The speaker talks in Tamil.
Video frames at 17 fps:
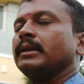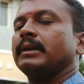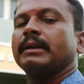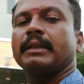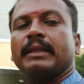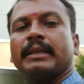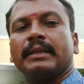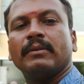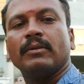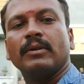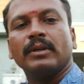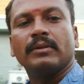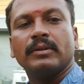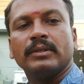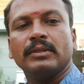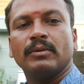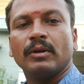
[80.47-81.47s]
கிட்டத்தட்ட
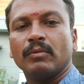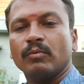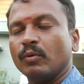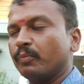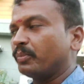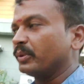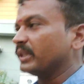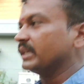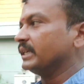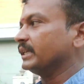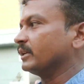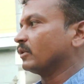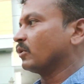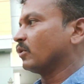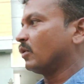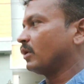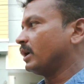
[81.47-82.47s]
உங்களுக்கு வந்து ஒரு முப்பது அடி
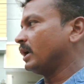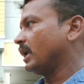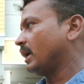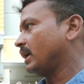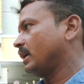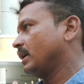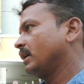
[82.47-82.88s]
ரோடில்